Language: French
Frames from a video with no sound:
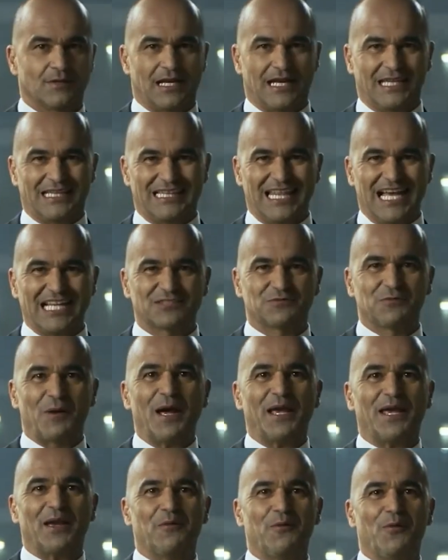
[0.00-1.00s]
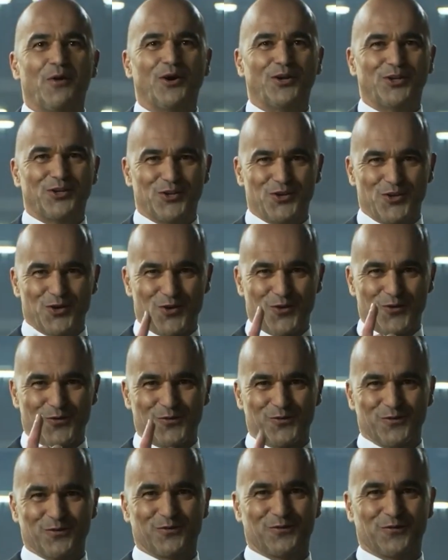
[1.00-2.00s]
And that's why I want you
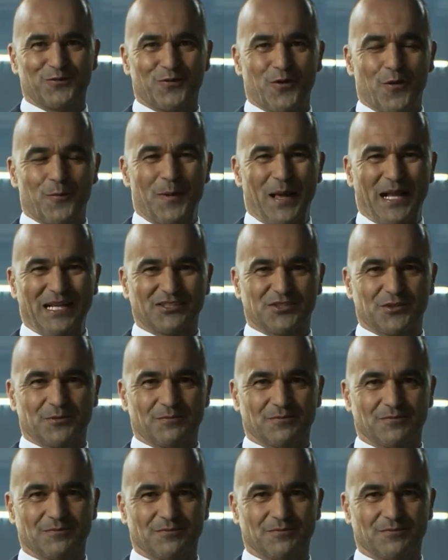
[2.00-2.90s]
for Belgium.